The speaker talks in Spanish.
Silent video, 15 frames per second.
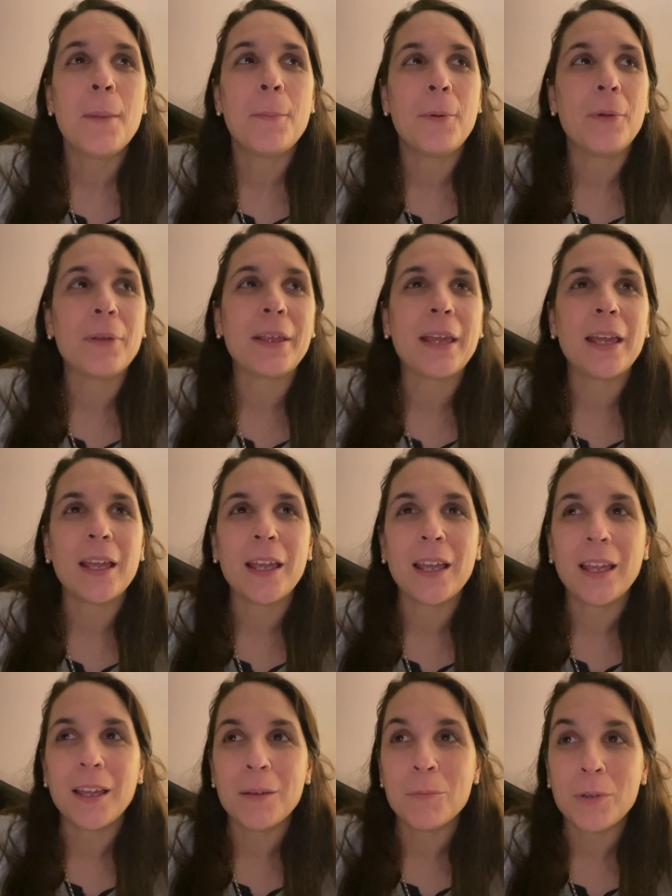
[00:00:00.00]
porque,
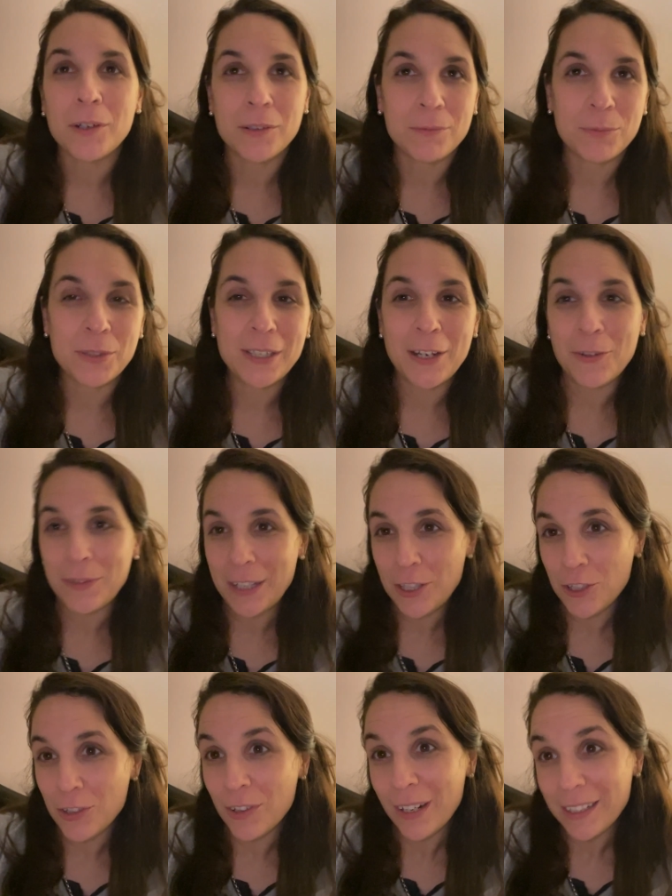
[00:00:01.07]
bueno, pues ya lo he
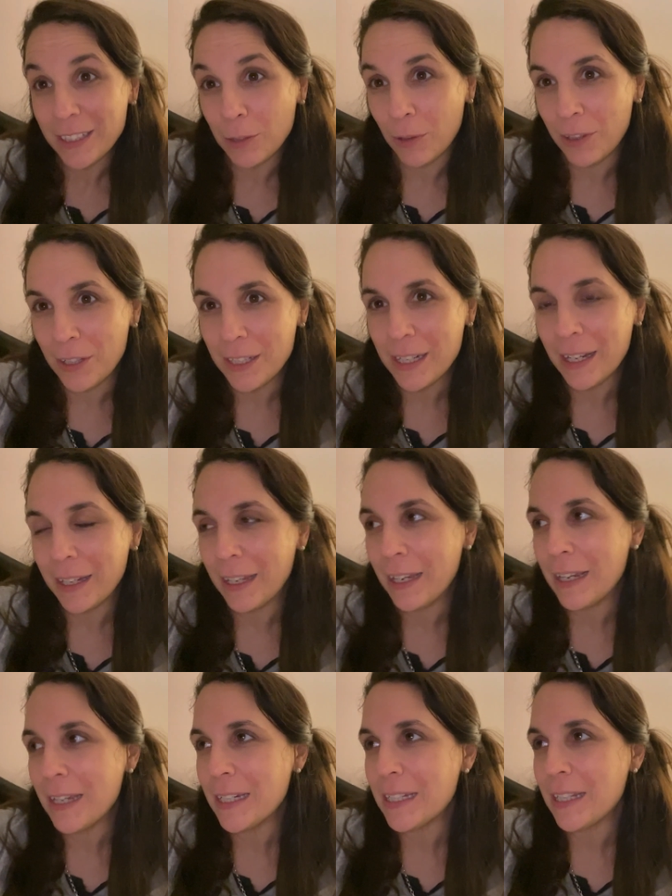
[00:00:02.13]
dicho, la situación es la
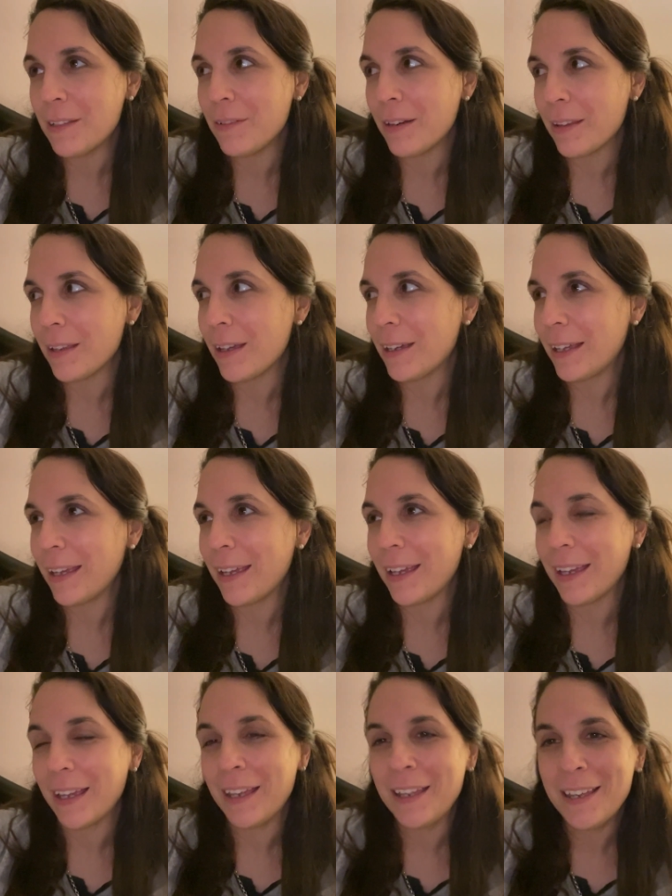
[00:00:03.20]
que es y de verdad
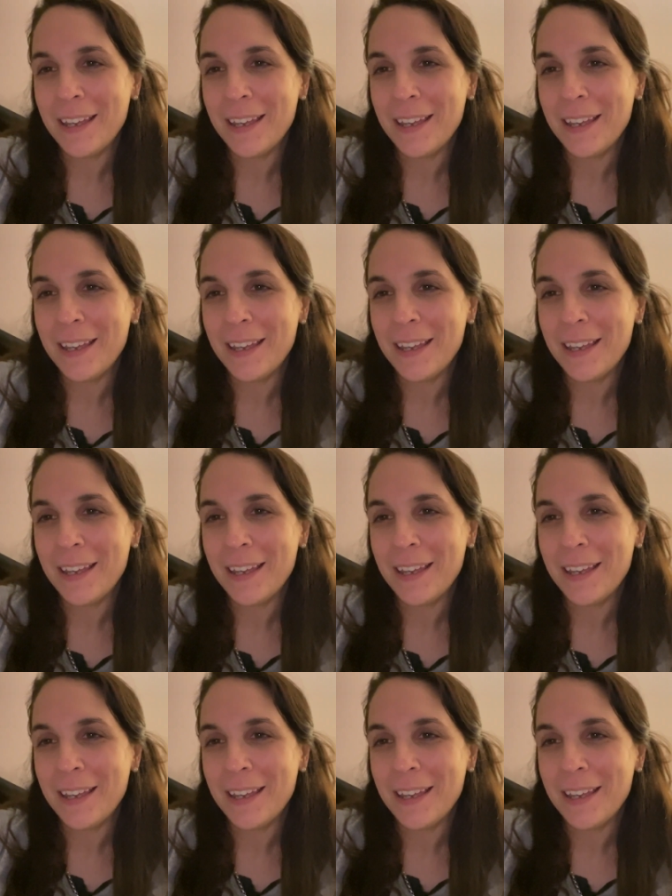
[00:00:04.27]
que,